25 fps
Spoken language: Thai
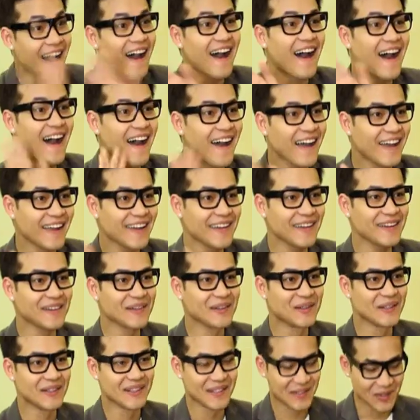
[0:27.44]
Hi
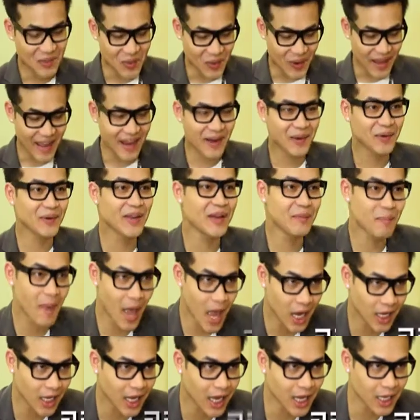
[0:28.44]
ดูเคร่งเครียด
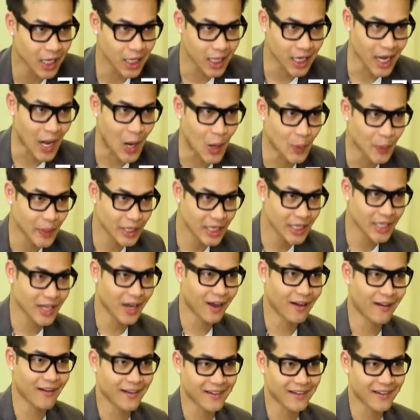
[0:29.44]
มากนะคะในฐานะของพิธีก